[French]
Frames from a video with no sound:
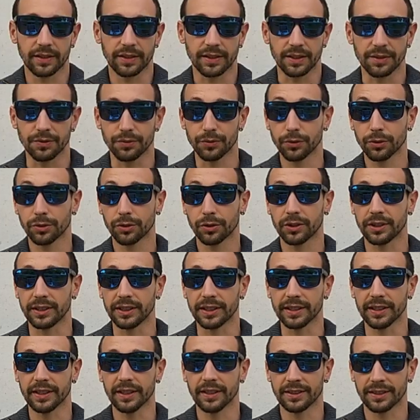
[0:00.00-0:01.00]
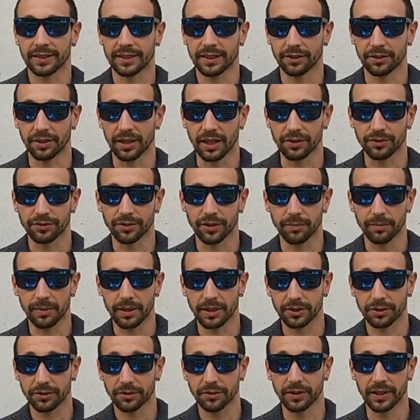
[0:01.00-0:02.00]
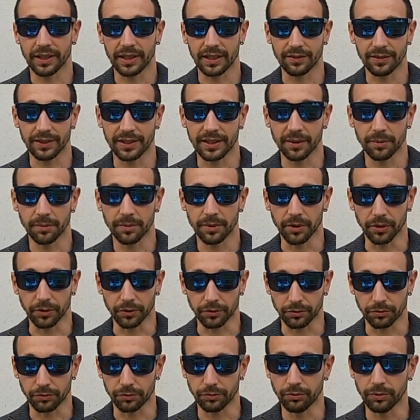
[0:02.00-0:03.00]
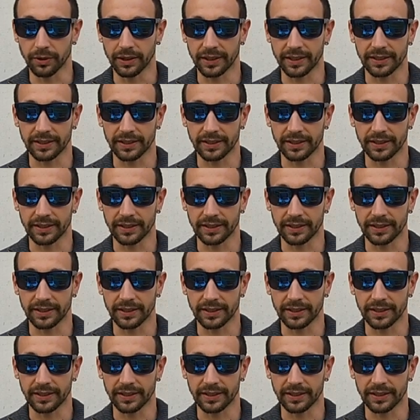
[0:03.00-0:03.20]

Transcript: Ce qu'il faut se dire, c'est que la formation a évidemment un coût